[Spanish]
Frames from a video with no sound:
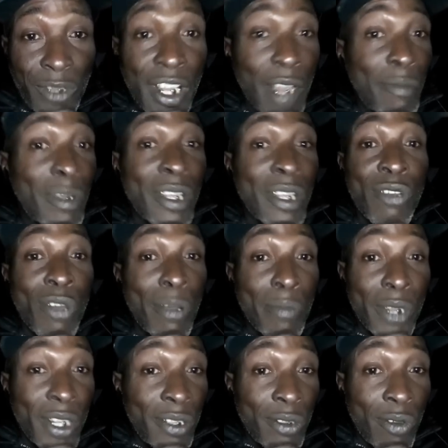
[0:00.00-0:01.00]
Y ella me dijo
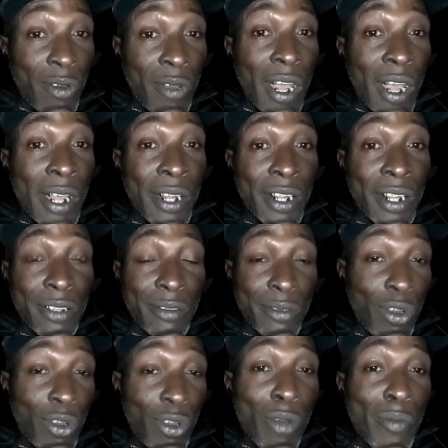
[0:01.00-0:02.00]
a mí, no, Ari,
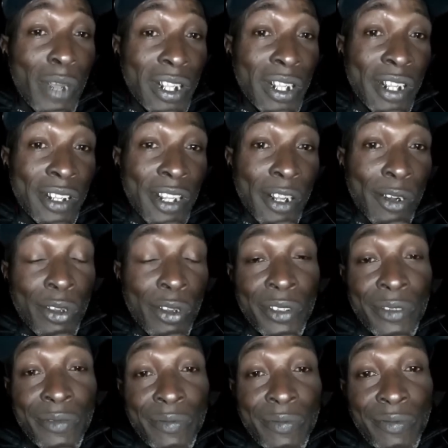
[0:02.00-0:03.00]
no comete ese
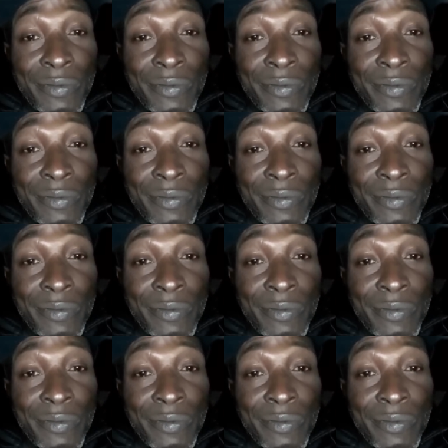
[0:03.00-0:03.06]
error.